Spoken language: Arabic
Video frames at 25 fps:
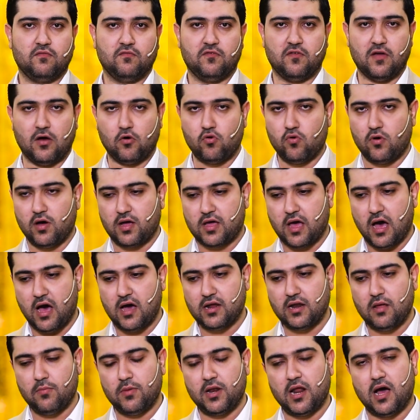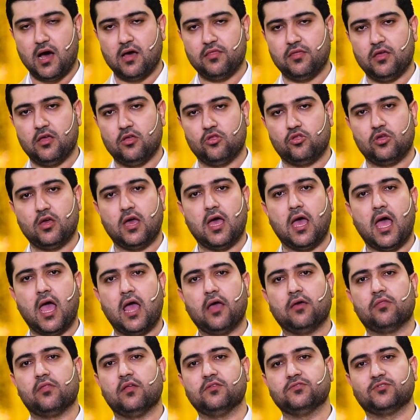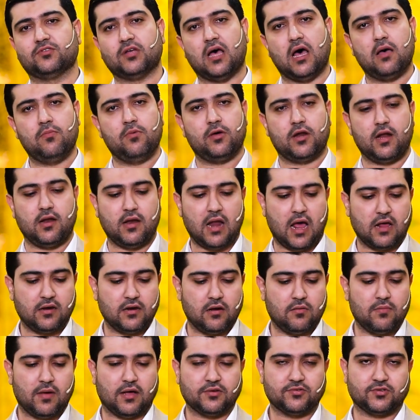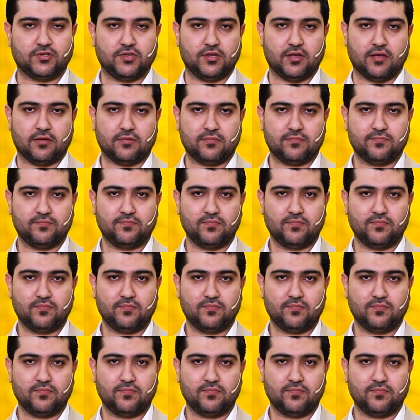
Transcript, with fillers: فهو كان من هذه الجهه ايضا صابرا عن المعصيه